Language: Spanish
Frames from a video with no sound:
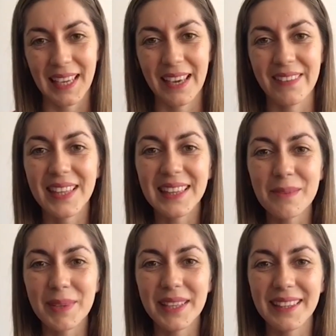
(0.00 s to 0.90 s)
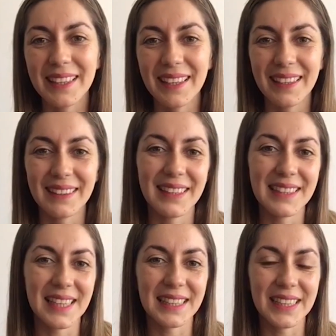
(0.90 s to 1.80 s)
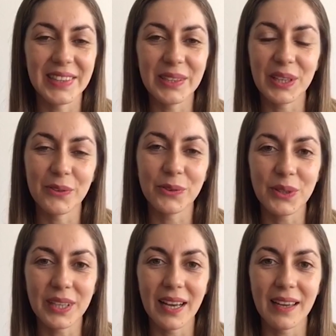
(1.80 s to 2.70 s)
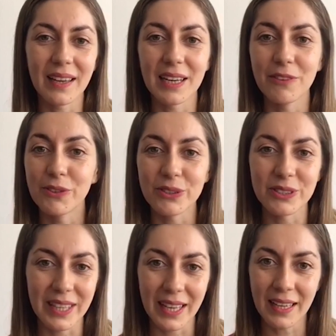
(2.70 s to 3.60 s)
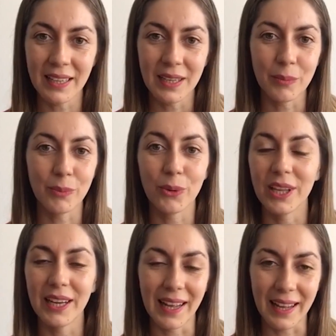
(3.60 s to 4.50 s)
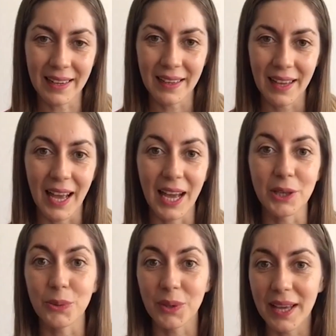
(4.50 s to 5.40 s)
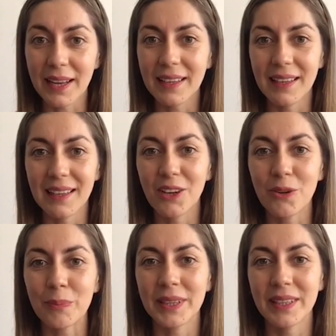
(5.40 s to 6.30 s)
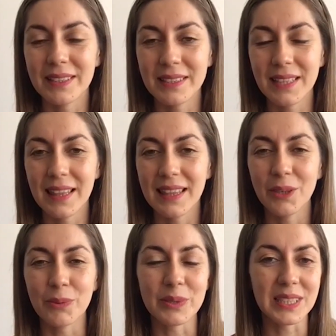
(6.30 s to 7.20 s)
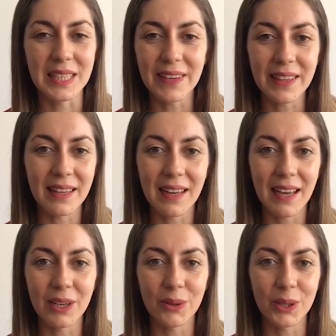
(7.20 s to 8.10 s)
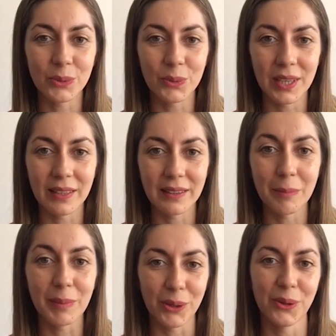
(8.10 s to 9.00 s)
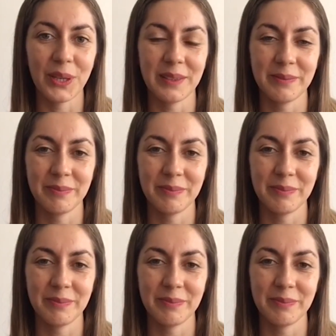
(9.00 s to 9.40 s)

Evidentemente, esta iniciativa lo que busca es reforzar, modelar, ayudar a que las competencias discursivas del la los estudiantes mejoren,